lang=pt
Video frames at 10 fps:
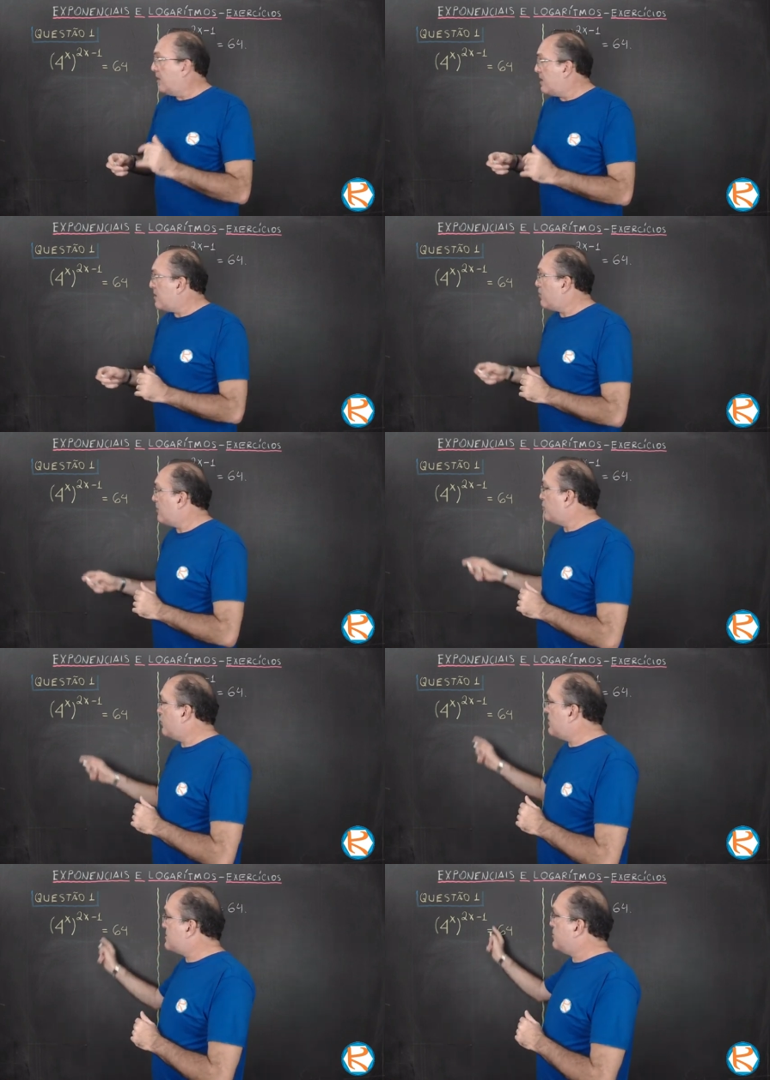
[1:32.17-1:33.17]
E
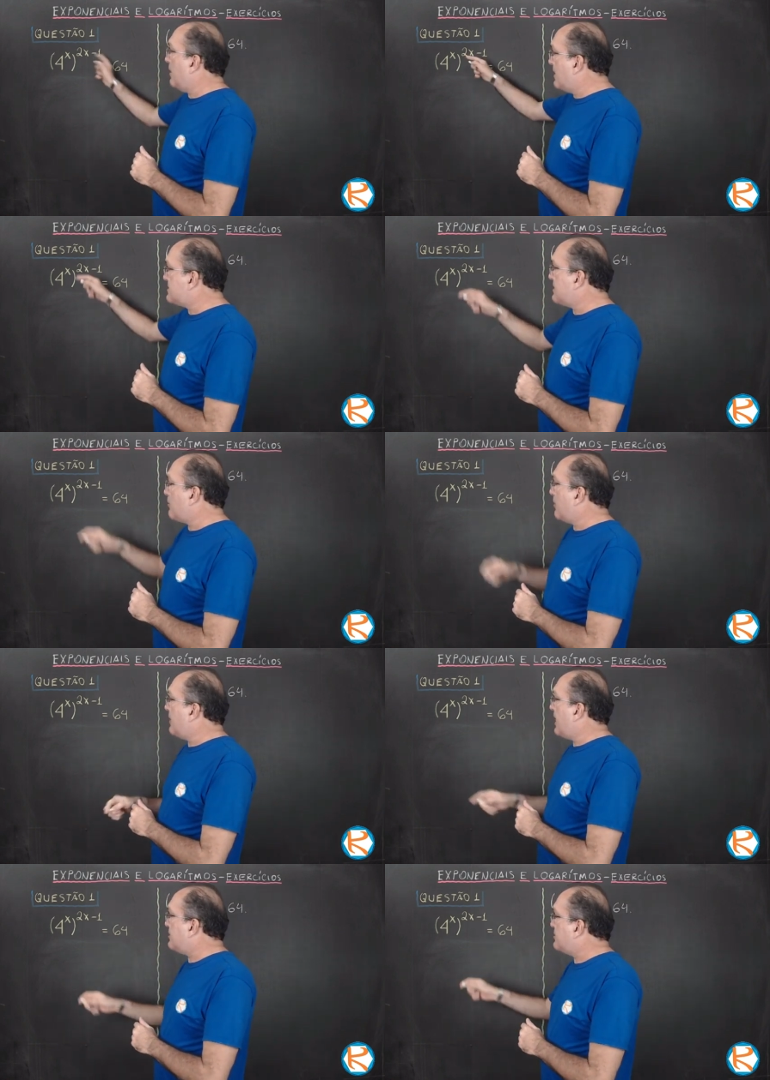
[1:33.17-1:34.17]
enquanto isso, antes da
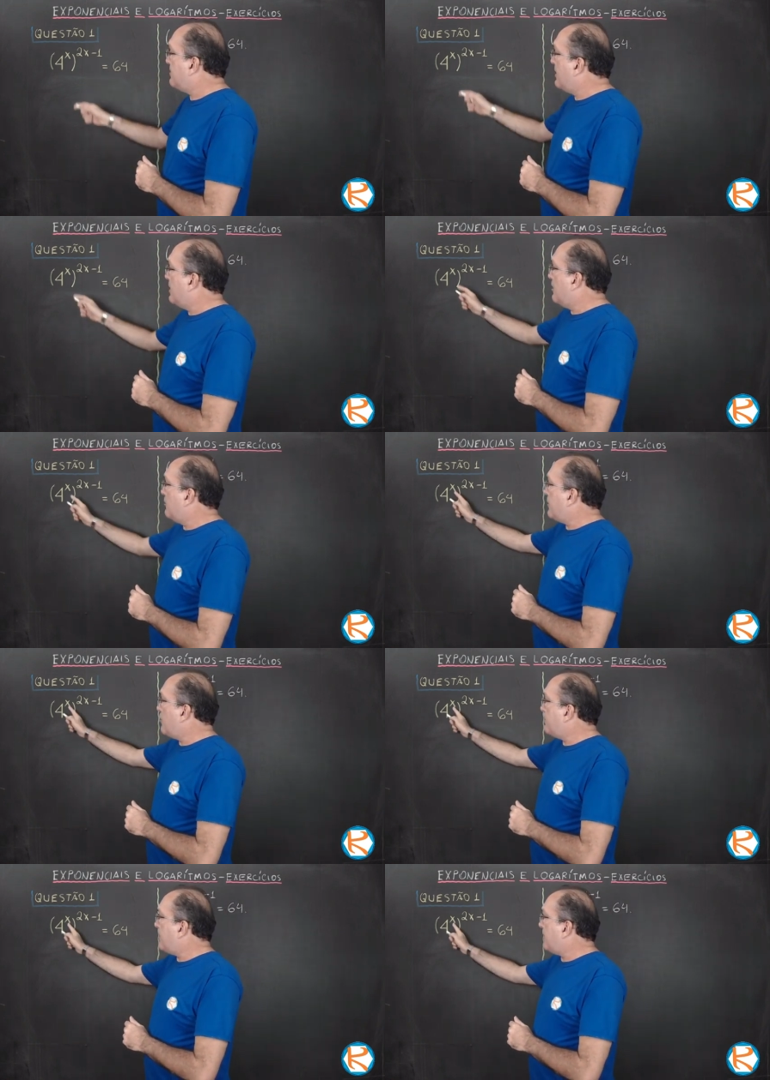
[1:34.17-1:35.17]
igualdade, eu
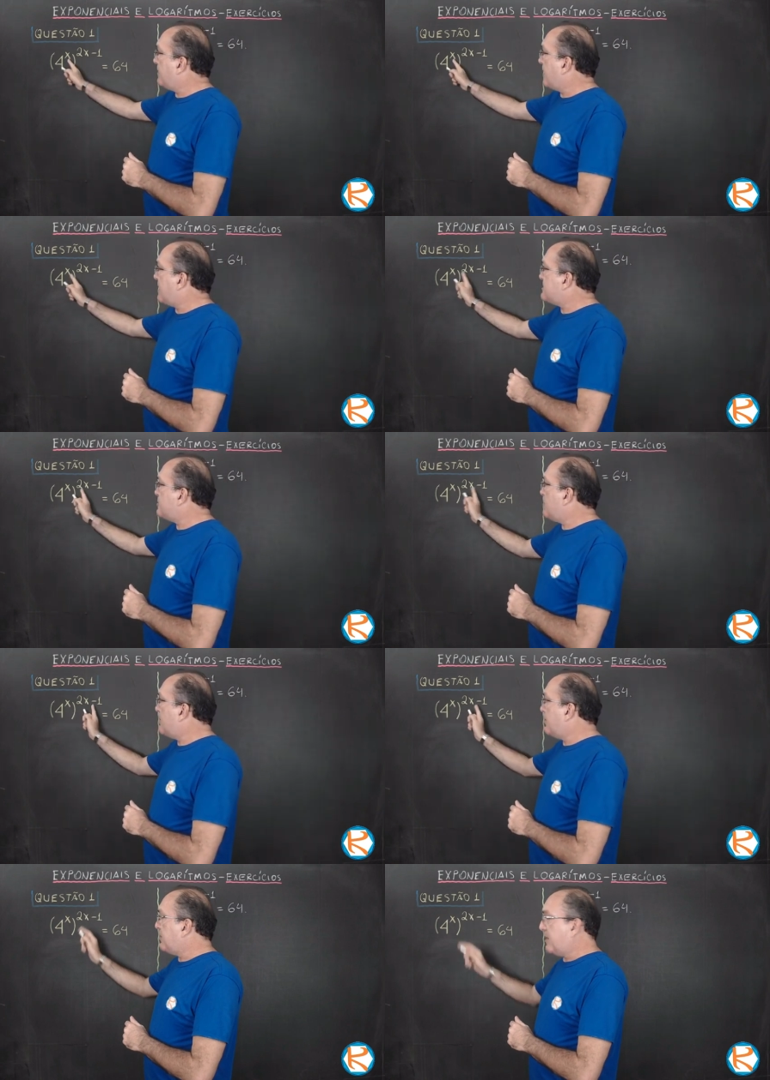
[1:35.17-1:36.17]
tenho potência de
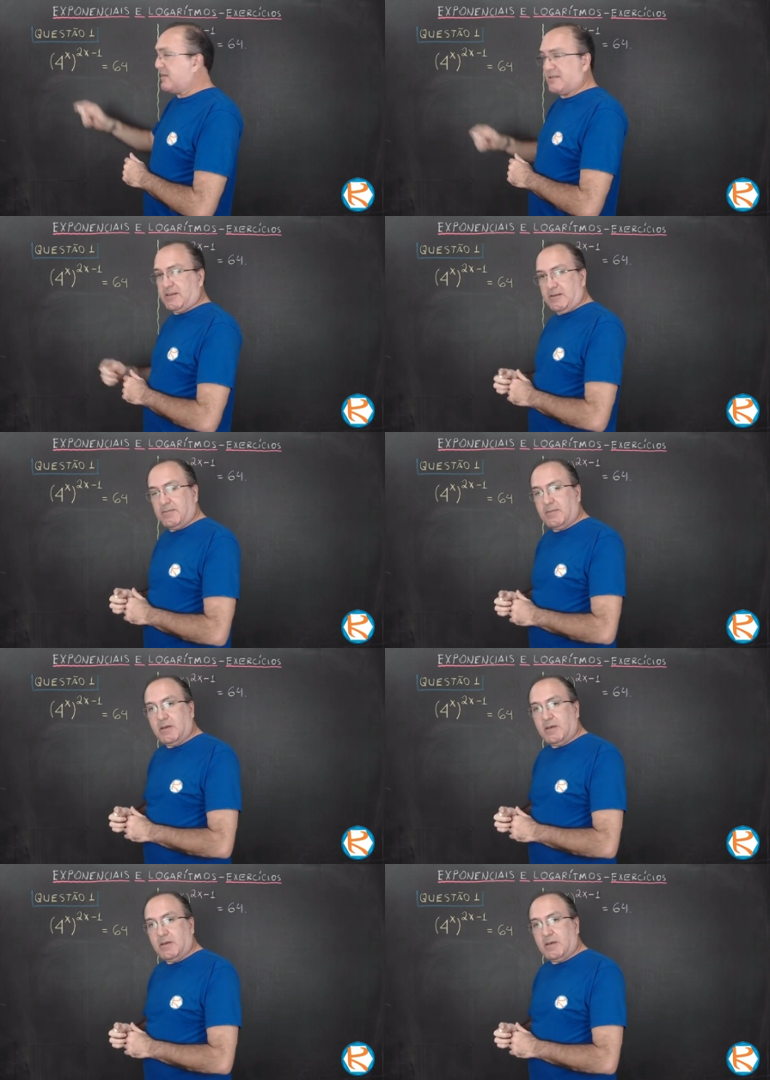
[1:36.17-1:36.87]
uma potência.